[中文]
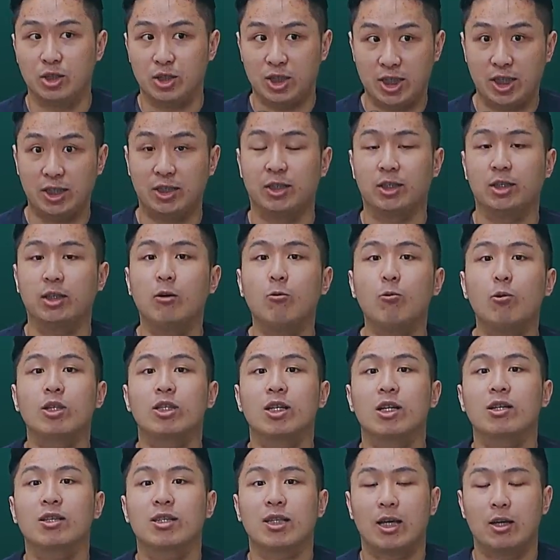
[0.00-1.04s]
解题跟文
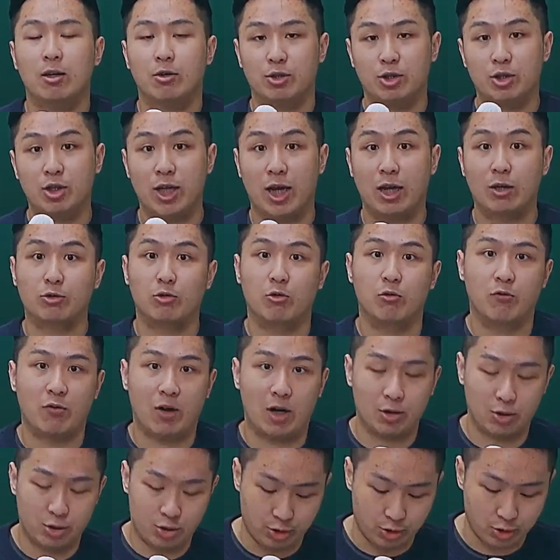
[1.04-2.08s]
章摘要这2种
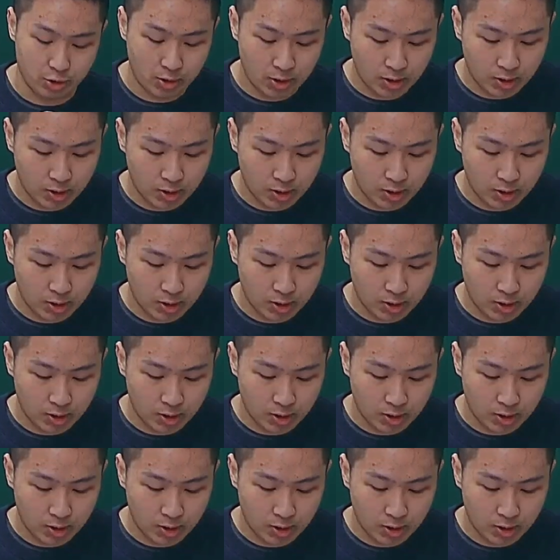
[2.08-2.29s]
方式。